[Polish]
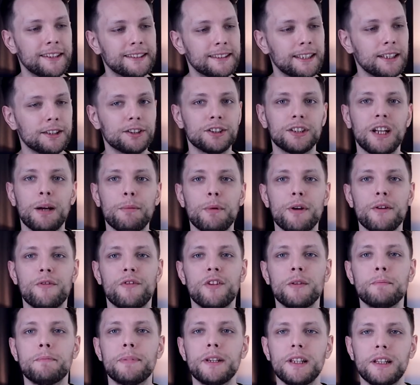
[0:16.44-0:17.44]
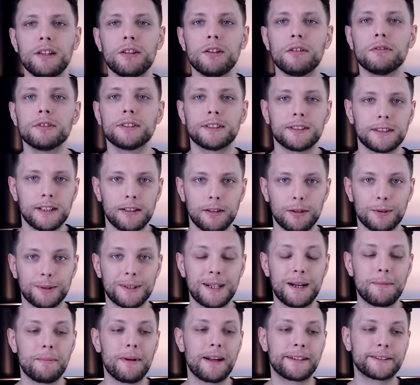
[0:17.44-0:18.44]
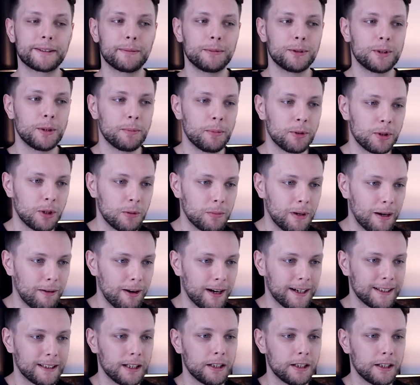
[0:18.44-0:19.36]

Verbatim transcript: Więc zaczynamy wybitną sceną, która bardzo mi się podobała,